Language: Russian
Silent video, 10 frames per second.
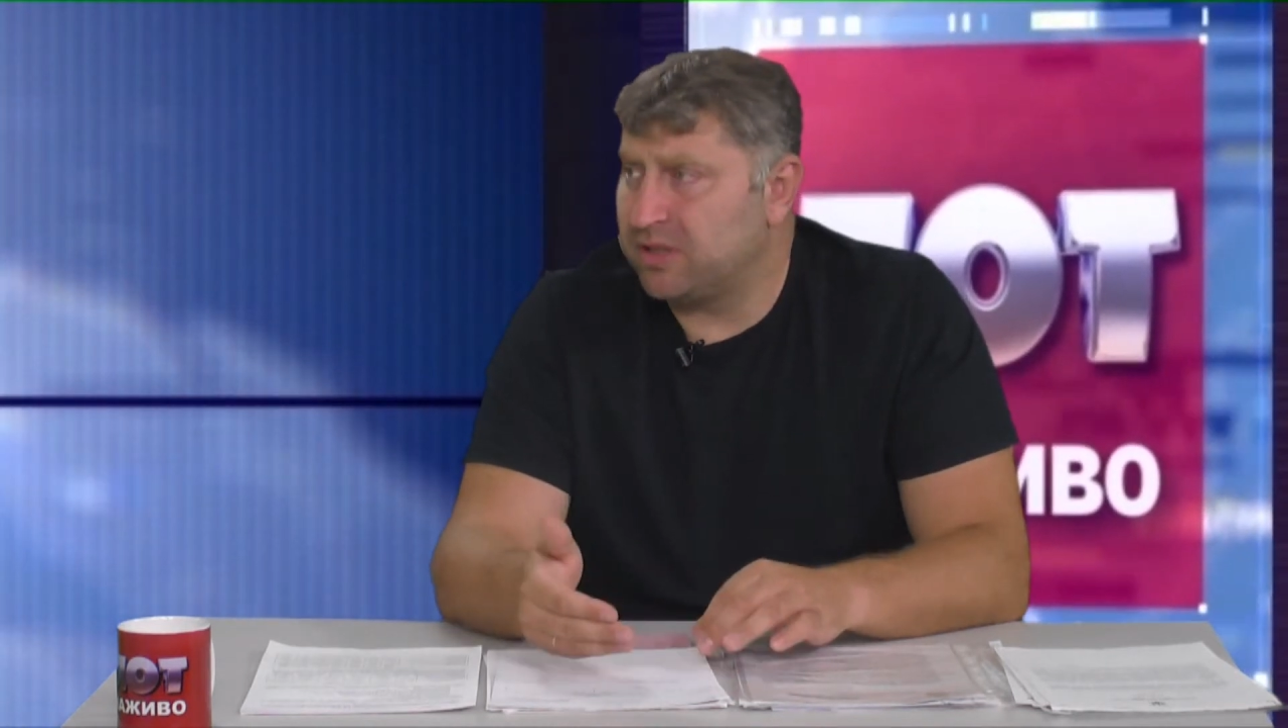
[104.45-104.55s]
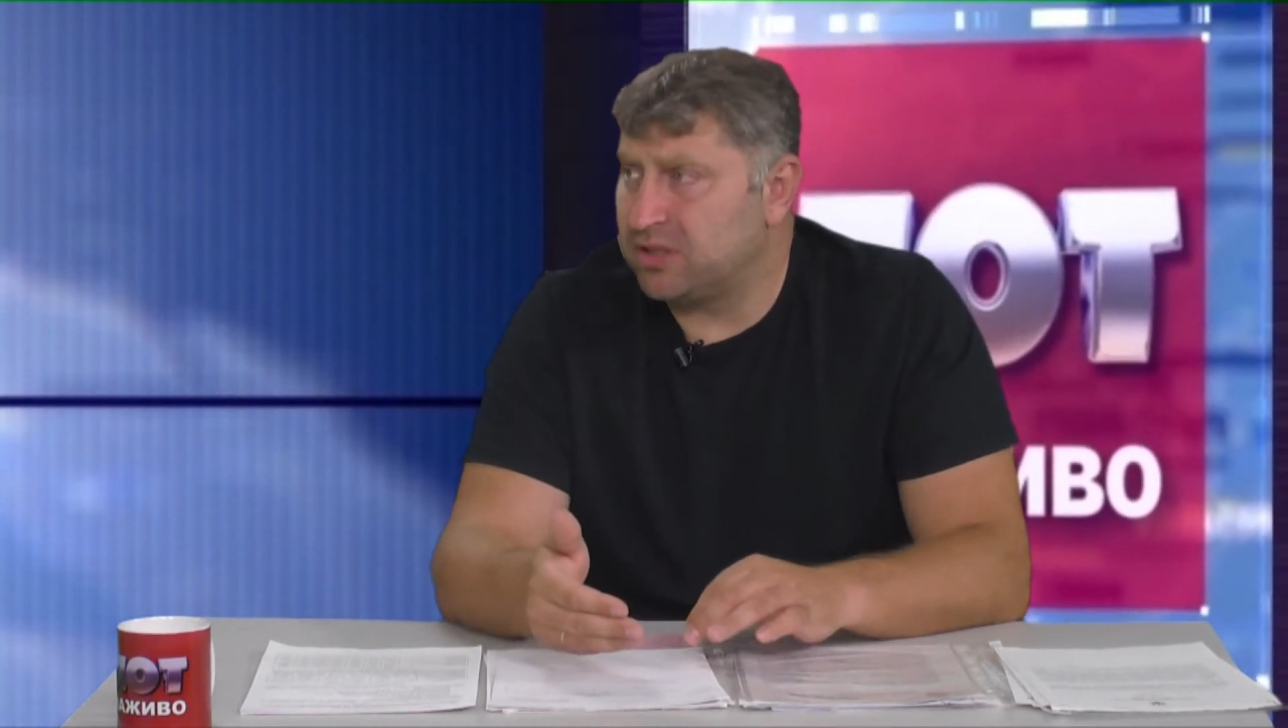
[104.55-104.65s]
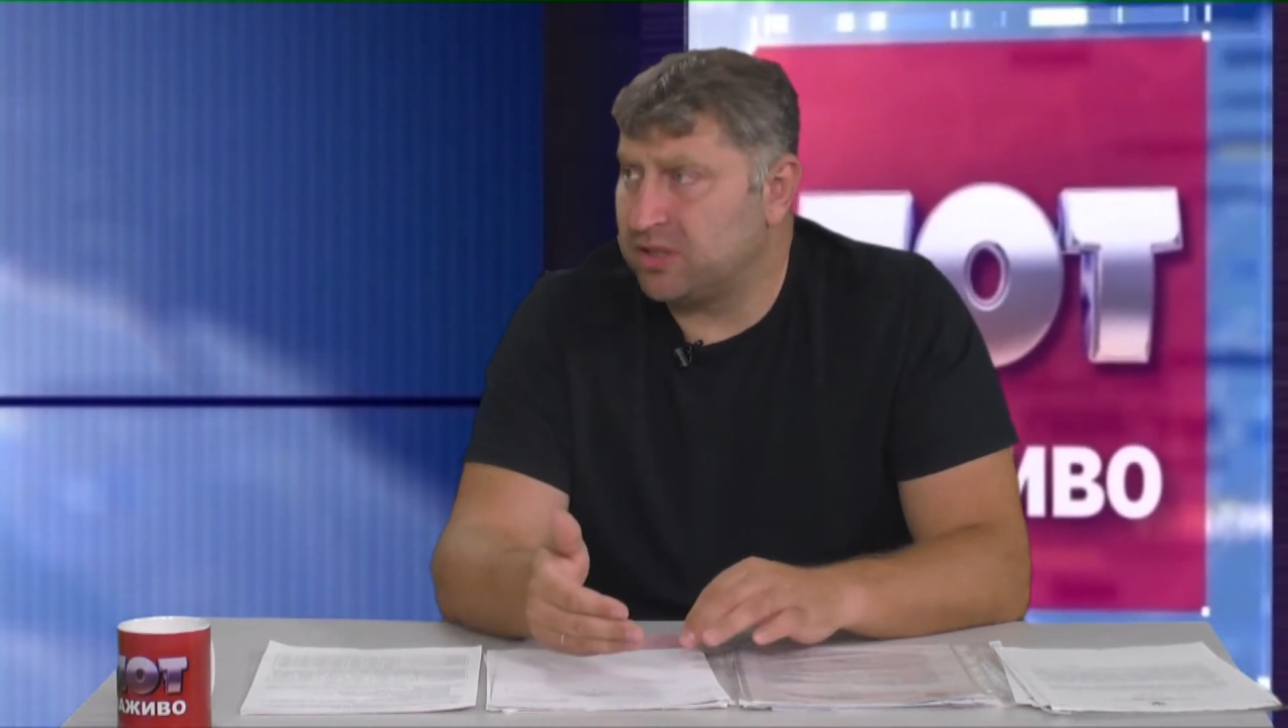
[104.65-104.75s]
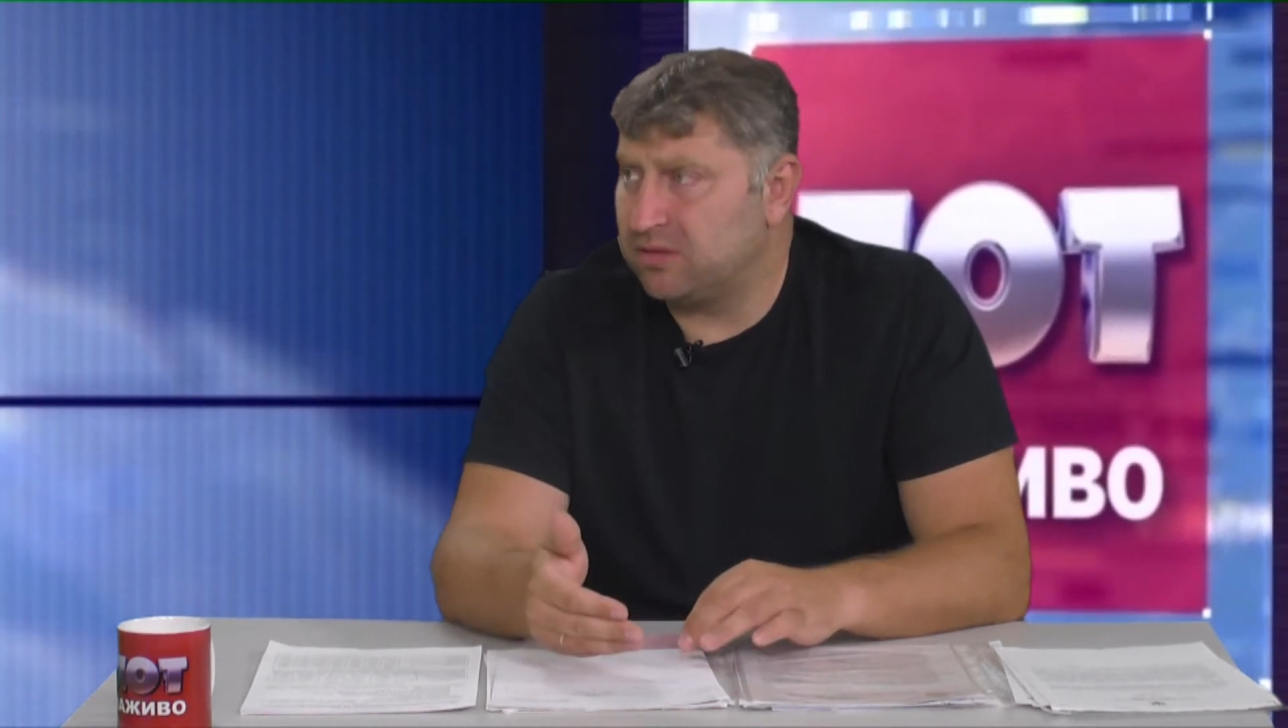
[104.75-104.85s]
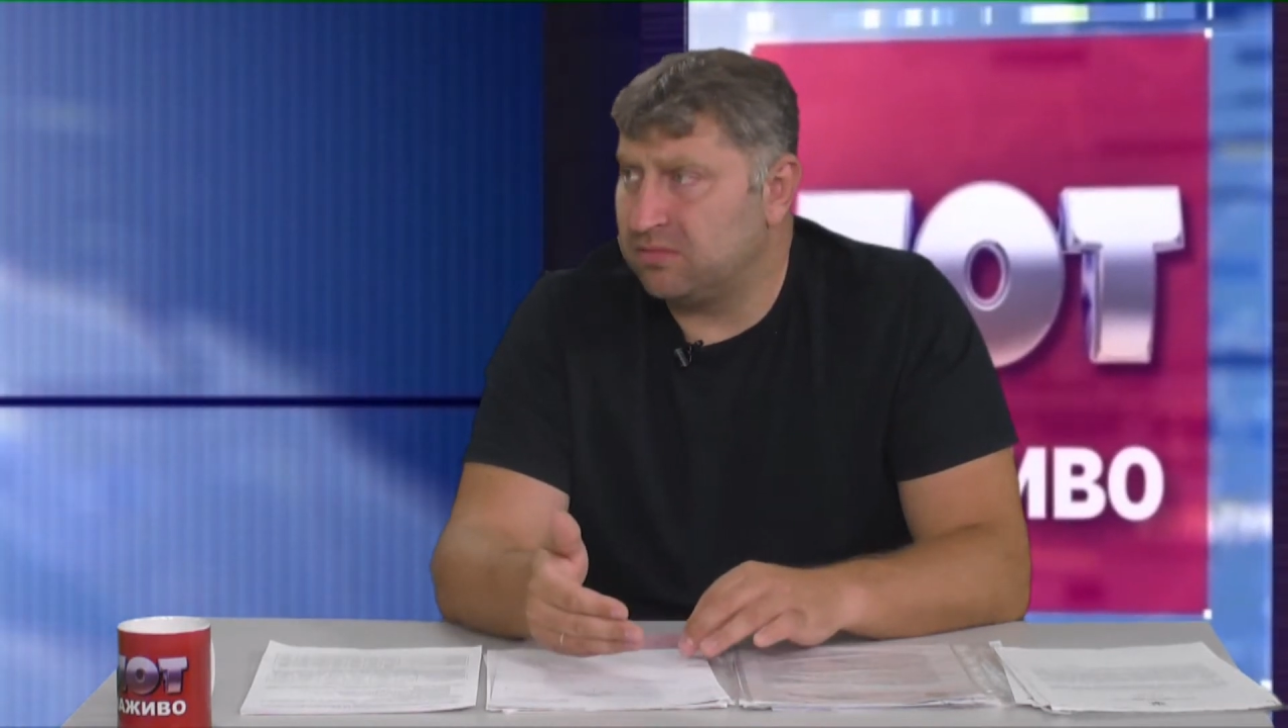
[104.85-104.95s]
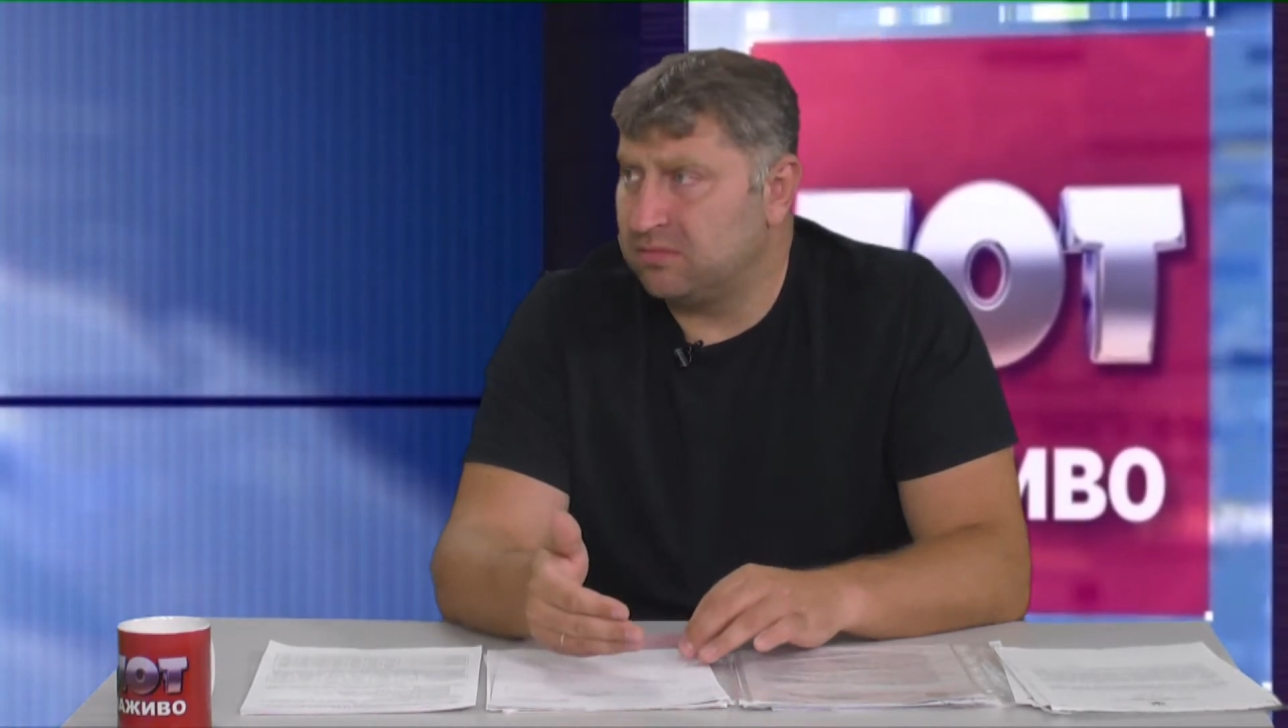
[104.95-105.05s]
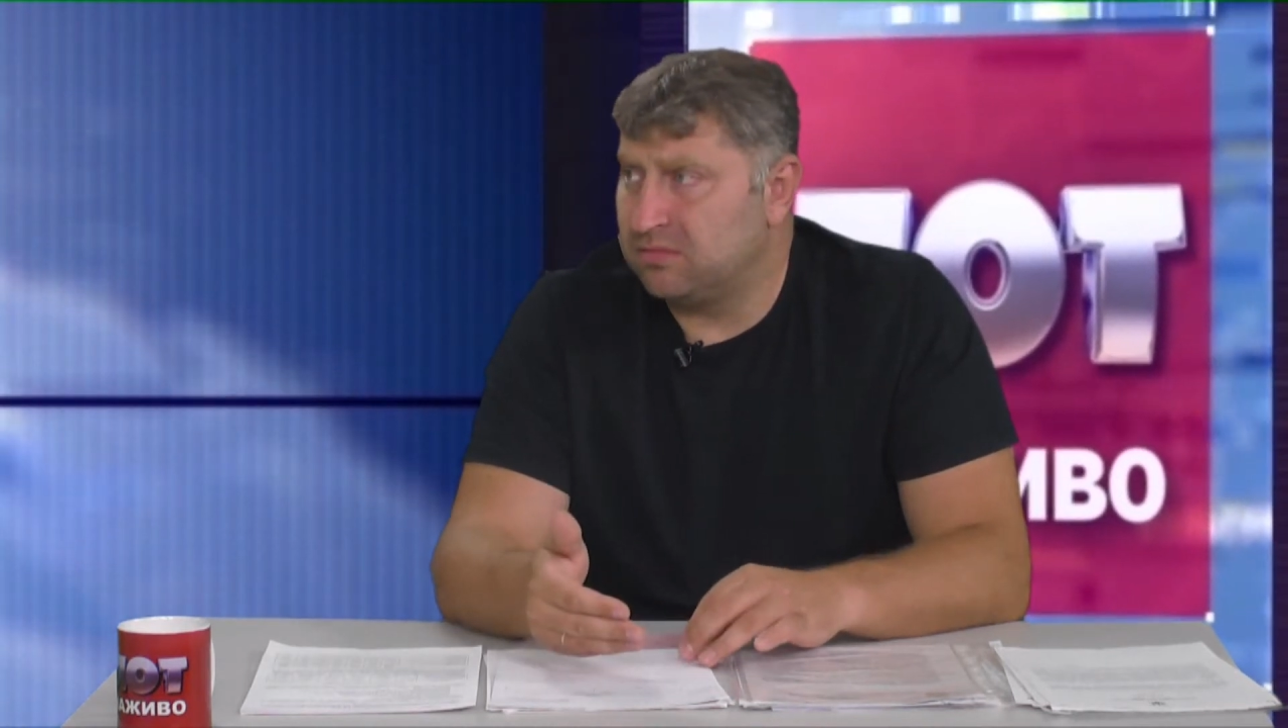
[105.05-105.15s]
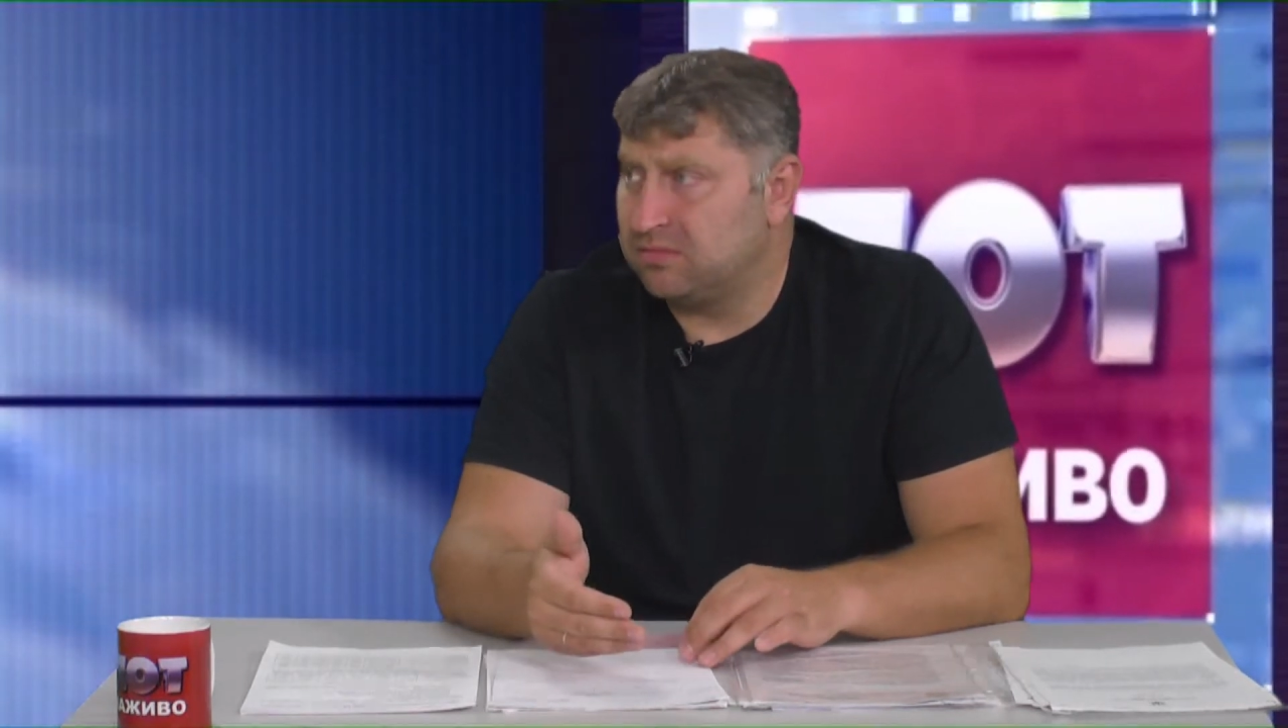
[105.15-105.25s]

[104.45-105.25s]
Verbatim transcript: платежей